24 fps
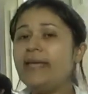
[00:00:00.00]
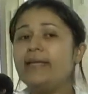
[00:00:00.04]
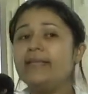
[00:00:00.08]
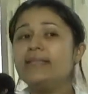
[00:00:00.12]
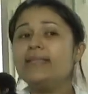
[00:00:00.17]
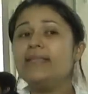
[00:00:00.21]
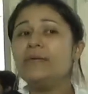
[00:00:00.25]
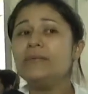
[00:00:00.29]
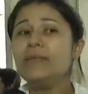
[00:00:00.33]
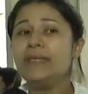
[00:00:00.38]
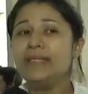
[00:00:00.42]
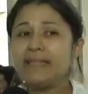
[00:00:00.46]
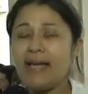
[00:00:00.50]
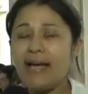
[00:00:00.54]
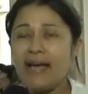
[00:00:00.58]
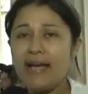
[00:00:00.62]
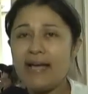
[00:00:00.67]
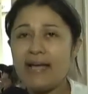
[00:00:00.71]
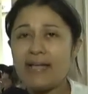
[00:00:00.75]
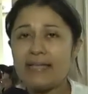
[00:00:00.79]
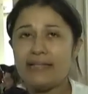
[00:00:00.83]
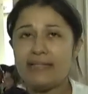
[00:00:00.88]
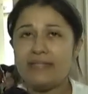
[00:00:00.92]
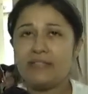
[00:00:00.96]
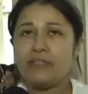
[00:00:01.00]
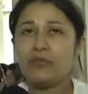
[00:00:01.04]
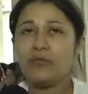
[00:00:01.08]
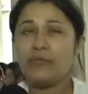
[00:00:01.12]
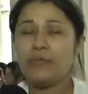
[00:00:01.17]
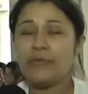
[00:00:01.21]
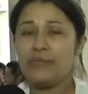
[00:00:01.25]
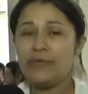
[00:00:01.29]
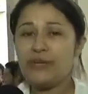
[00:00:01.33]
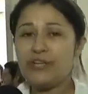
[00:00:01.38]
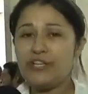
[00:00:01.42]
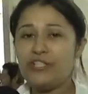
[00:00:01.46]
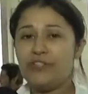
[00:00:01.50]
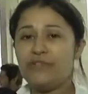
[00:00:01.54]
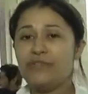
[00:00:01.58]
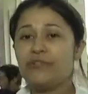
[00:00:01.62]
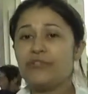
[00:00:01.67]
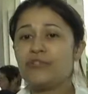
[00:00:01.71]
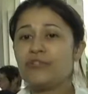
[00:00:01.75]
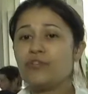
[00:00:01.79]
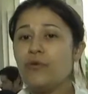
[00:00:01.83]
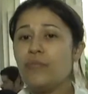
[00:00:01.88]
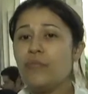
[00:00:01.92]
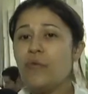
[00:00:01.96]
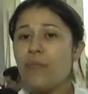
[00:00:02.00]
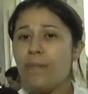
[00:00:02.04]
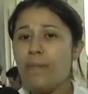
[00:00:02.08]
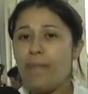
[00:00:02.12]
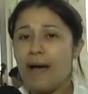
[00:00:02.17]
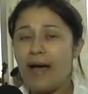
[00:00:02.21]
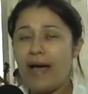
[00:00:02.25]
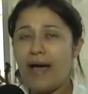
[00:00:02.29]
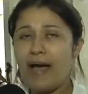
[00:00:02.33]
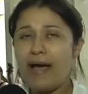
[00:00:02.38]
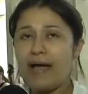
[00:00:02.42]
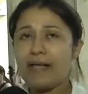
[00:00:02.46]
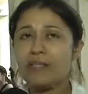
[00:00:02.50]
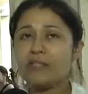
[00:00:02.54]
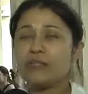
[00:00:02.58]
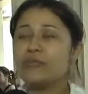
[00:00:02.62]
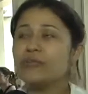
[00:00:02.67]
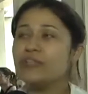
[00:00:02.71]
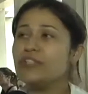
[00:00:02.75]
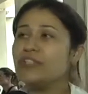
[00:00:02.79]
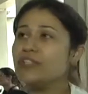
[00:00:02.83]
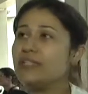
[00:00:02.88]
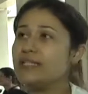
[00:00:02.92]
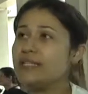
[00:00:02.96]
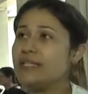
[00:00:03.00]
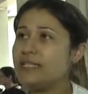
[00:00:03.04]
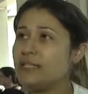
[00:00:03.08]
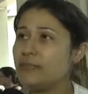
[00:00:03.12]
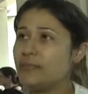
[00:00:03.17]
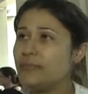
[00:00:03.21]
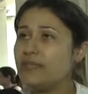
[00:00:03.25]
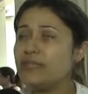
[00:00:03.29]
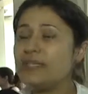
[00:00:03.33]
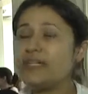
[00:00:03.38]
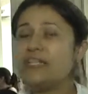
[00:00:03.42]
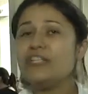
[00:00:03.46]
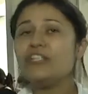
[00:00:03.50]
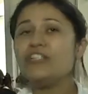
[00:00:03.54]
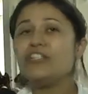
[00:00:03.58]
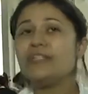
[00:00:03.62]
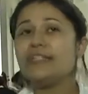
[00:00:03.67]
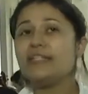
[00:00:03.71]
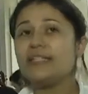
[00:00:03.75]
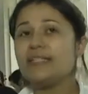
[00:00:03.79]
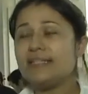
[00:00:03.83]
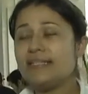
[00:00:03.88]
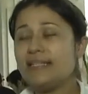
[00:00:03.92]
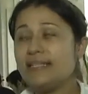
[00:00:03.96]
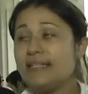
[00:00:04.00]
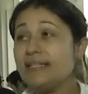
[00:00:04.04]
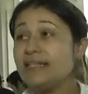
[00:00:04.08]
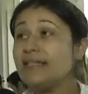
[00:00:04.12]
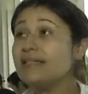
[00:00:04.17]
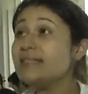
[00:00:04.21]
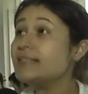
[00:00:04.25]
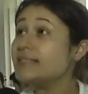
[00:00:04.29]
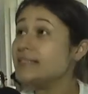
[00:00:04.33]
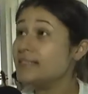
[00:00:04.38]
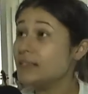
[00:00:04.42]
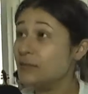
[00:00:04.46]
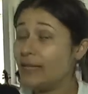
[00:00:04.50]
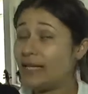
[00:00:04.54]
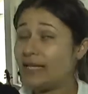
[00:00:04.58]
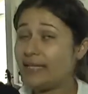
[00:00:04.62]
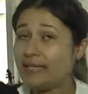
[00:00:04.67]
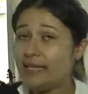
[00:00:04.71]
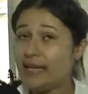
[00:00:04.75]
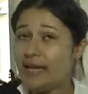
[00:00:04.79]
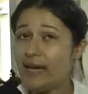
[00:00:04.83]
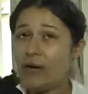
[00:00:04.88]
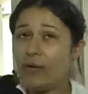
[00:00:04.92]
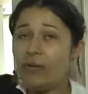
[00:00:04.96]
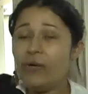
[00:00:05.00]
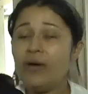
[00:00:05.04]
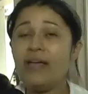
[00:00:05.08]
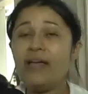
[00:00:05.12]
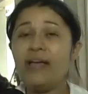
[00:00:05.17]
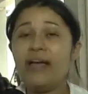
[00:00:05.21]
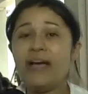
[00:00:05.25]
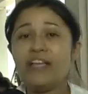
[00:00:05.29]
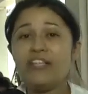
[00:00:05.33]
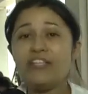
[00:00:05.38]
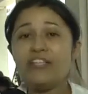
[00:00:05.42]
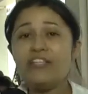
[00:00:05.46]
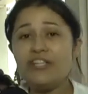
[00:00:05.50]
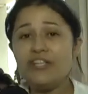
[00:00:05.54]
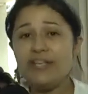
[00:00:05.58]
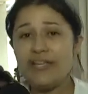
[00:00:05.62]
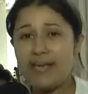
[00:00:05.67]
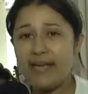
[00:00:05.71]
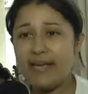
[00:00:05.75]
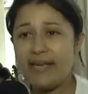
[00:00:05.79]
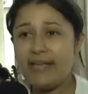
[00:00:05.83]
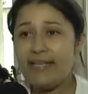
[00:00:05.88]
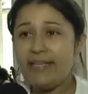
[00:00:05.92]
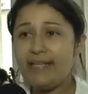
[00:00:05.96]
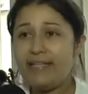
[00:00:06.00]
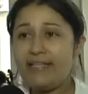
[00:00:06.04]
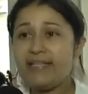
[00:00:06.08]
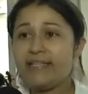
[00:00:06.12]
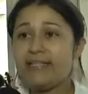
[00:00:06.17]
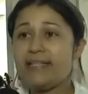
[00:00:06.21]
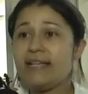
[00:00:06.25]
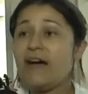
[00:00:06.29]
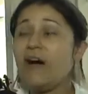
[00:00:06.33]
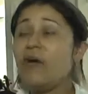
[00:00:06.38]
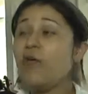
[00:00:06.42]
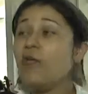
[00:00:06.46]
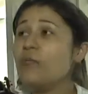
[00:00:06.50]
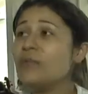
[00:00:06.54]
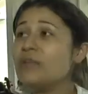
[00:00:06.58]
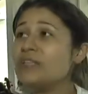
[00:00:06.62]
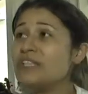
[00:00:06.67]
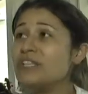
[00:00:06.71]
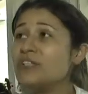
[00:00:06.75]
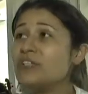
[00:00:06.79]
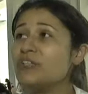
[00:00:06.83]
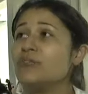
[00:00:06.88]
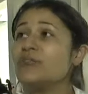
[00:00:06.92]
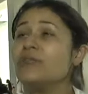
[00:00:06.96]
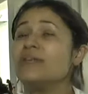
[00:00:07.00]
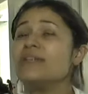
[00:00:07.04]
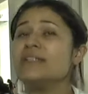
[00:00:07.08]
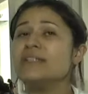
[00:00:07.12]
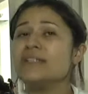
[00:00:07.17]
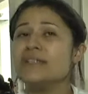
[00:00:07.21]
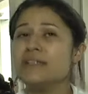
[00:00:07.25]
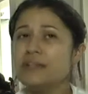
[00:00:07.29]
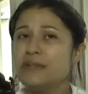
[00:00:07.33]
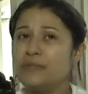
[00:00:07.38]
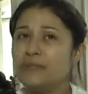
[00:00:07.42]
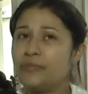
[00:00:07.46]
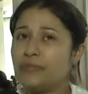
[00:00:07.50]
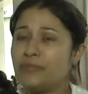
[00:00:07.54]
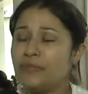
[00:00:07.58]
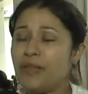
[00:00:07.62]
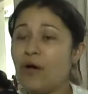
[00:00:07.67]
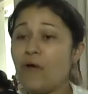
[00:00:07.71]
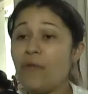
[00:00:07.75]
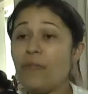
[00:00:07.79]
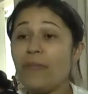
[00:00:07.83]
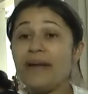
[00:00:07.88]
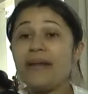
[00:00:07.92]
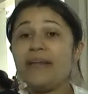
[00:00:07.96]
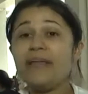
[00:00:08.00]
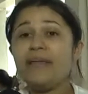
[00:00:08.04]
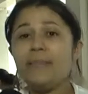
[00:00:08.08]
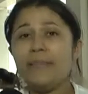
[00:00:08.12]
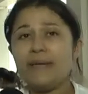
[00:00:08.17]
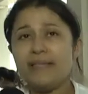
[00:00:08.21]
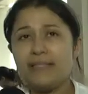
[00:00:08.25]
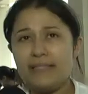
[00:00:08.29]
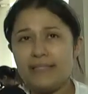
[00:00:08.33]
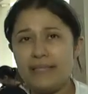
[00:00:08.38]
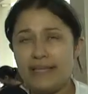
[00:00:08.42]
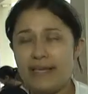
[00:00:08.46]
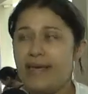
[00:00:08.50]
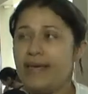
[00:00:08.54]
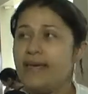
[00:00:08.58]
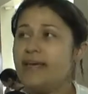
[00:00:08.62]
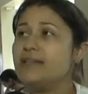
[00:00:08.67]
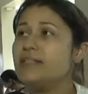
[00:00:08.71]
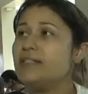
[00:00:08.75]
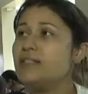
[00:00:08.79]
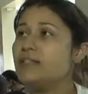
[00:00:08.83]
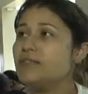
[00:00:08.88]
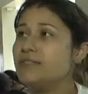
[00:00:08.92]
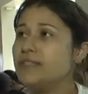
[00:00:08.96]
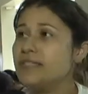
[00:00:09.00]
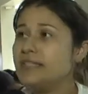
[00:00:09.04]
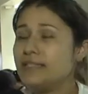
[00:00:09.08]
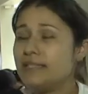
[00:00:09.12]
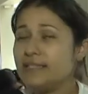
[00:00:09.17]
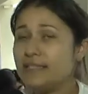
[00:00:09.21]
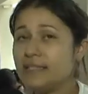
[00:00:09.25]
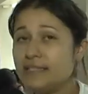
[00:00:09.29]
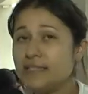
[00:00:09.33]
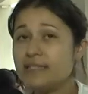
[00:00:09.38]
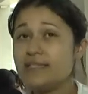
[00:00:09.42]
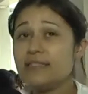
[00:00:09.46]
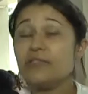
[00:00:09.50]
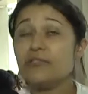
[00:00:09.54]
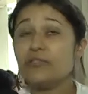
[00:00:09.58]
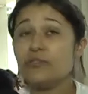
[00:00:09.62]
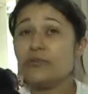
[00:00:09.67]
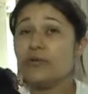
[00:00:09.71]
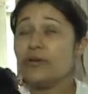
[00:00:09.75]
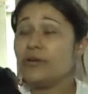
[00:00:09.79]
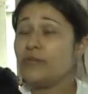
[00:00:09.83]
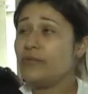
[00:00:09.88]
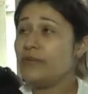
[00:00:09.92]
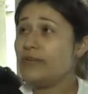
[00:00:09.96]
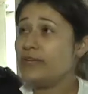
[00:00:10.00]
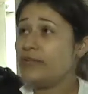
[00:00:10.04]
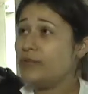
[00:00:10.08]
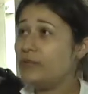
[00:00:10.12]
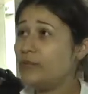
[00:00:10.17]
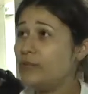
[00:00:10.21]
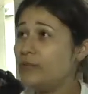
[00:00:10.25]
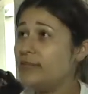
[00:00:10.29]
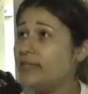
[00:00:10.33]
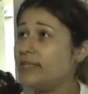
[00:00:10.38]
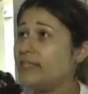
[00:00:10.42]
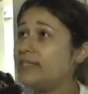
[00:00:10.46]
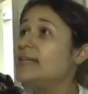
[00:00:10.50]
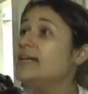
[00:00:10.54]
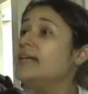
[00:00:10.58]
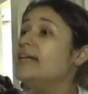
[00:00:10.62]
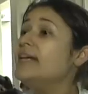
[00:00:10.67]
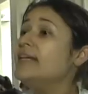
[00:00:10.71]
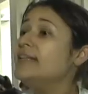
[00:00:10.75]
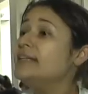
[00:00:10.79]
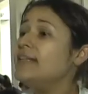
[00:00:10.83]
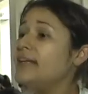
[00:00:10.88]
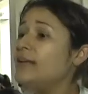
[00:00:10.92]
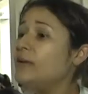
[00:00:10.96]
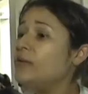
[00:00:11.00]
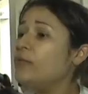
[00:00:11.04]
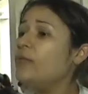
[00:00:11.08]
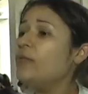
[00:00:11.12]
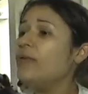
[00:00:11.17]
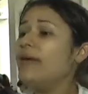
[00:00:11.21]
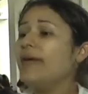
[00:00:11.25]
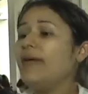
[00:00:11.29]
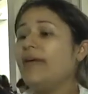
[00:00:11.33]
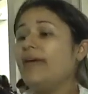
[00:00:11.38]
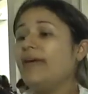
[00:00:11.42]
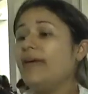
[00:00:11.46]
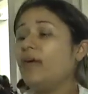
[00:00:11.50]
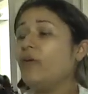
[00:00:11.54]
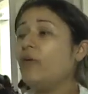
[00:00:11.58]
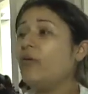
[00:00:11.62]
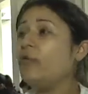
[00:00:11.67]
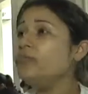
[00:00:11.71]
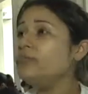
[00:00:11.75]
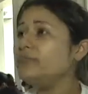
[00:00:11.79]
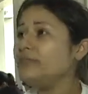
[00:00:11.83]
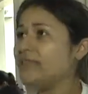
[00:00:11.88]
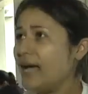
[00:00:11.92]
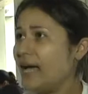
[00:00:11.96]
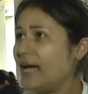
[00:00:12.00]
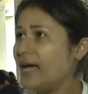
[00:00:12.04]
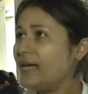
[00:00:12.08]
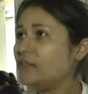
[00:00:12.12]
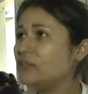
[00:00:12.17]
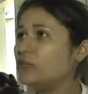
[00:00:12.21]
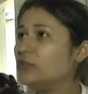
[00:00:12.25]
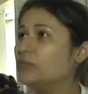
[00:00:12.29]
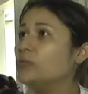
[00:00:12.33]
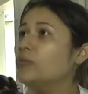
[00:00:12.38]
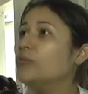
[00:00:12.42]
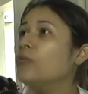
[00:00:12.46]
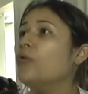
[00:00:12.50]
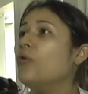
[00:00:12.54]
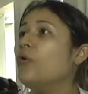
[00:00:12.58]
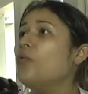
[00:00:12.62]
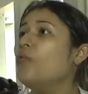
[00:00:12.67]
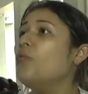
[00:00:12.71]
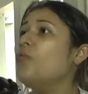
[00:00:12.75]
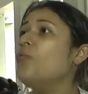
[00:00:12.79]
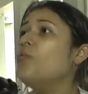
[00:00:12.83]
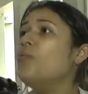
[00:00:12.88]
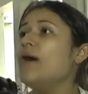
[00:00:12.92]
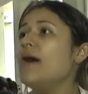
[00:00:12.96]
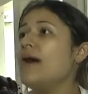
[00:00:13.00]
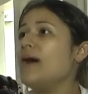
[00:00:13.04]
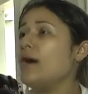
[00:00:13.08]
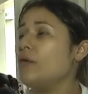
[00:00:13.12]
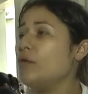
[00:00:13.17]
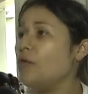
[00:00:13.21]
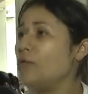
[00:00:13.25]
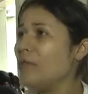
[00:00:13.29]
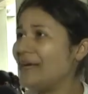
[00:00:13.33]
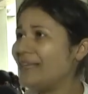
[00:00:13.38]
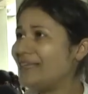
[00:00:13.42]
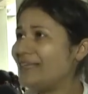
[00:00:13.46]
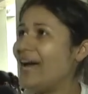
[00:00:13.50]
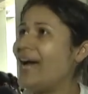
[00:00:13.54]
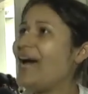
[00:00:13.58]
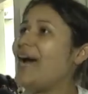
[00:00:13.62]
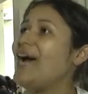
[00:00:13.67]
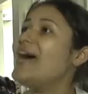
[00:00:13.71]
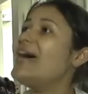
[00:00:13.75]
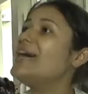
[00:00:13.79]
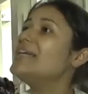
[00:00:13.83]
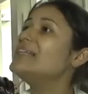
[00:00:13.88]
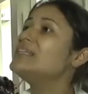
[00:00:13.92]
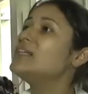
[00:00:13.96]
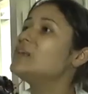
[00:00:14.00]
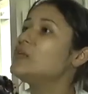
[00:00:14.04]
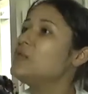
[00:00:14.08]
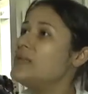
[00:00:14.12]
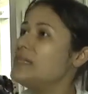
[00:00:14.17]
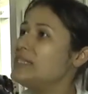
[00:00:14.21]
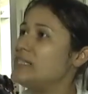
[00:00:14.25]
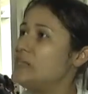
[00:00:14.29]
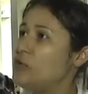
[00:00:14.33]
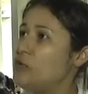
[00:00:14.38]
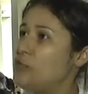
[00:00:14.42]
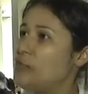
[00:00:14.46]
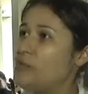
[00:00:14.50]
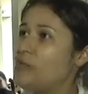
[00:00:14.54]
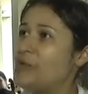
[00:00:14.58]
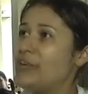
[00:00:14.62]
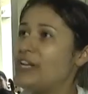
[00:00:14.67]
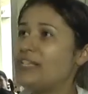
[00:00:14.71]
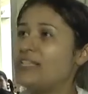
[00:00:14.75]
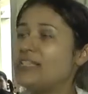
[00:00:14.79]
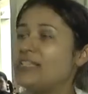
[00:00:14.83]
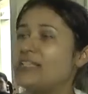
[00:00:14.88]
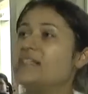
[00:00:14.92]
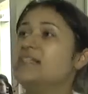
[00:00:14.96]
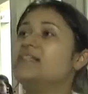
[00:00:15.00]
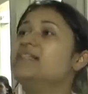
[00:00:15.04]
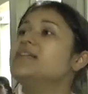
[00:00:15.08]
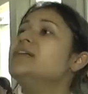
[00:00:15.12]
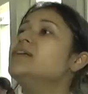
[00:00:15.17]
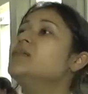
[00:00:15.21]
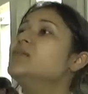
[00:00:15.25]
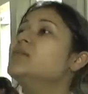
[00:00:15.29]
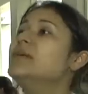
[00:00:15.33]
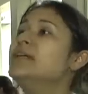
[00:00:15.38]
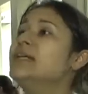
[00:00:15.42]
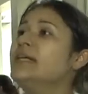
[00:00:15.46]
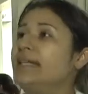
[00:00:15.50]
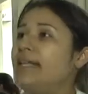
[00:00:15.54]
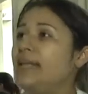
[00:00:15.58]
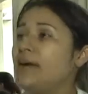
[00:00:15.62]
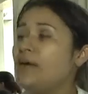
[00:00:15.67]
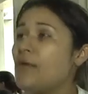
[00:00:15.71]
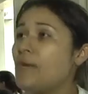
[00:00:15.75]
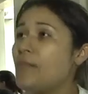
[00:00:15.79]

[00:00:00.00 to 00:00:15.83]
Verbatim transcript: Então, em datas comemorativas como Páscoa, Dia das Mães, Dia das Crianças e o Natal, a gente realiza algumas ações aqui no hospital para que pacientes, visitantes e os colaboradores tenham é, contato com a, com a data, com essa comemoração, né?